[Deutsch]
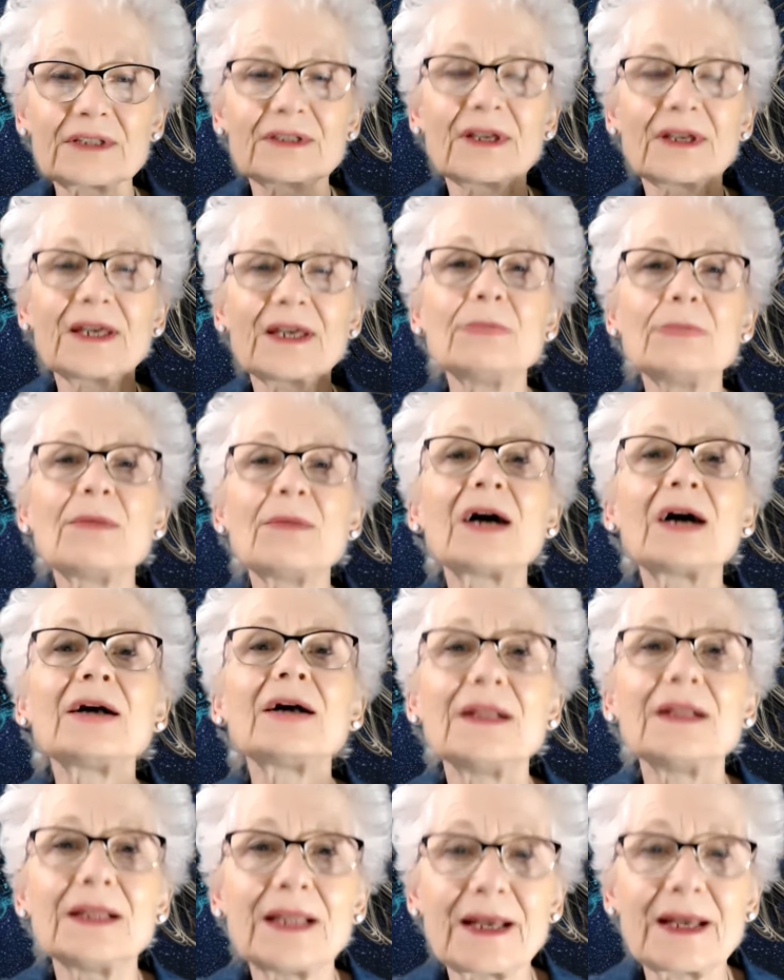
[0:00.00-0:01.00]
wird
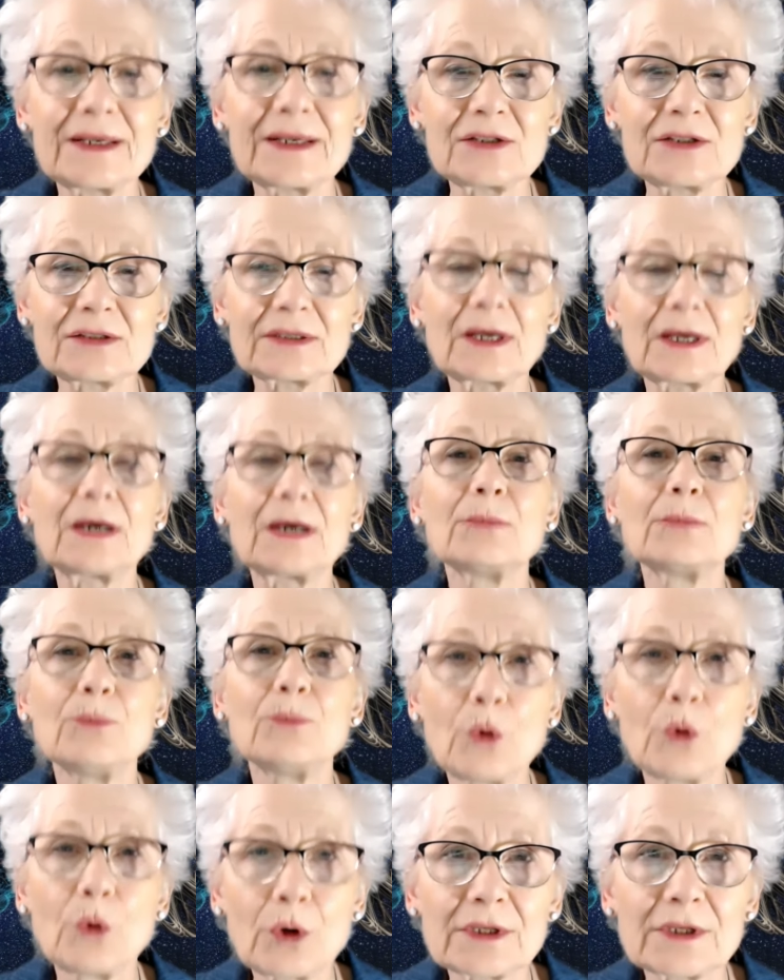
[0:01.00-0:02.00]
immer leichter
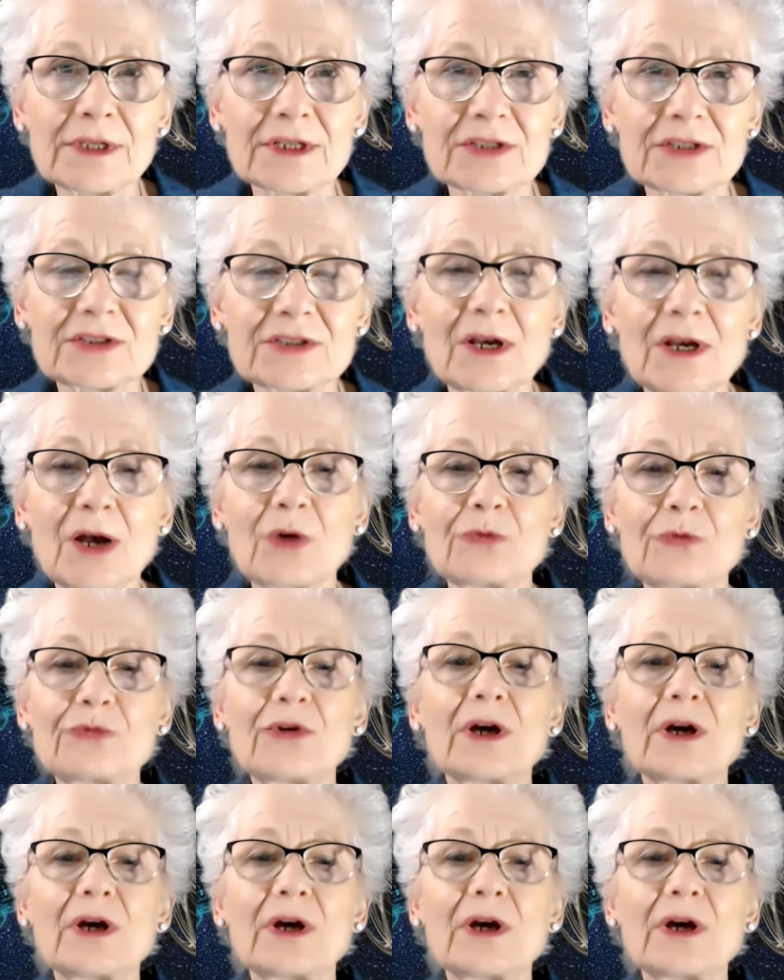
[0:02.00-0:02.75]
möglich